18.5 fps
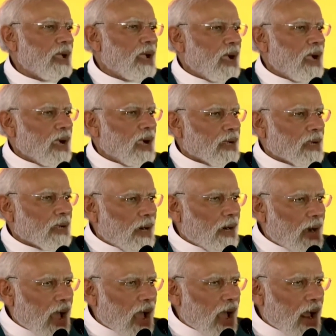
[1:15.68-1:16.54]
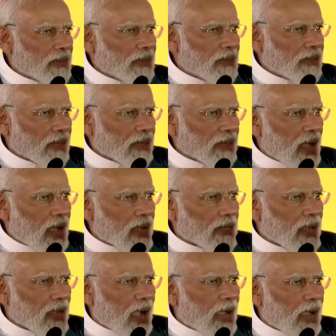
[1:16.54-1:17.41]
कर्नाटका का
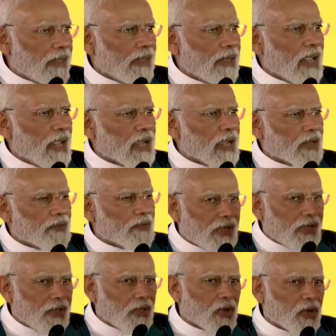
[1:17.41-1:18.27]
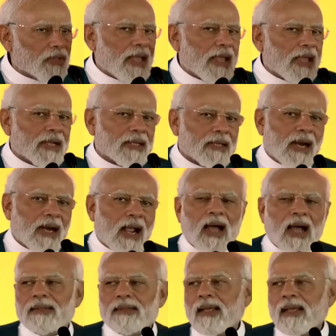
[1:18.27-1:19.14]
ही एक वीडियो देख रहा था